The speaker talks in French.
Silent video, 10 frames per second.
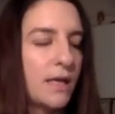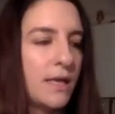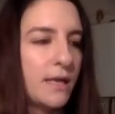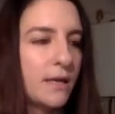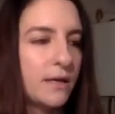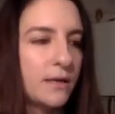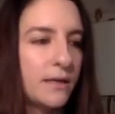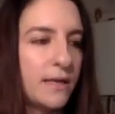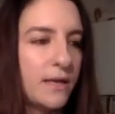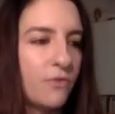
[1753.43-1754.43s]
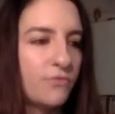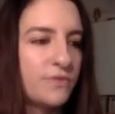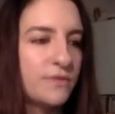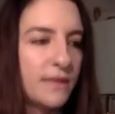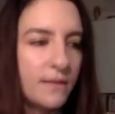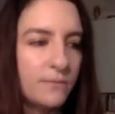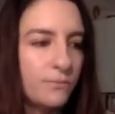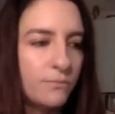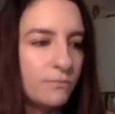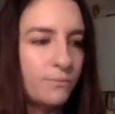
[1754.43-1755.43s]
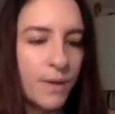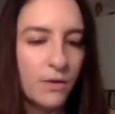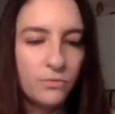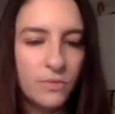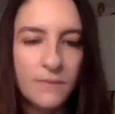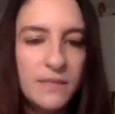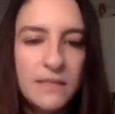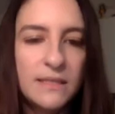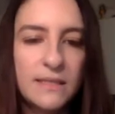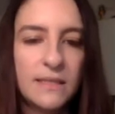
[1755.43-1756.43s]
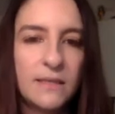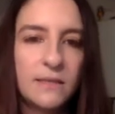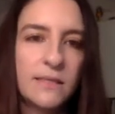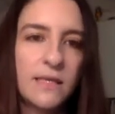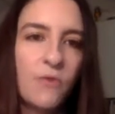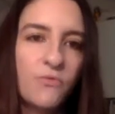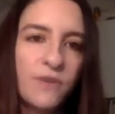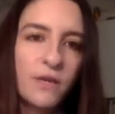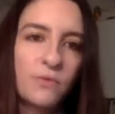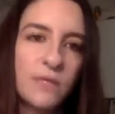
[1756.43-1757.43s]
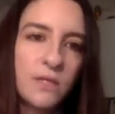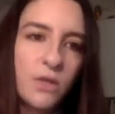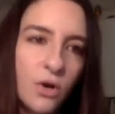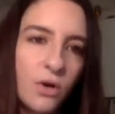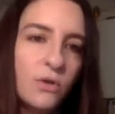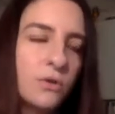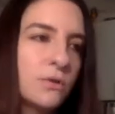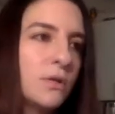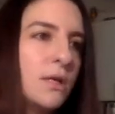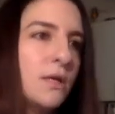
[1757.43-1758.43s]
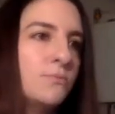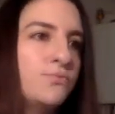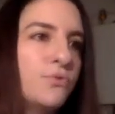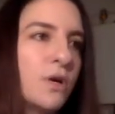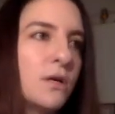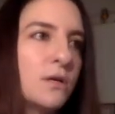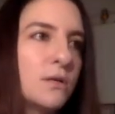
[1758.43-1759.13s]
et euh, elle est invitée par une amie qui, qui a ouvert une école pour,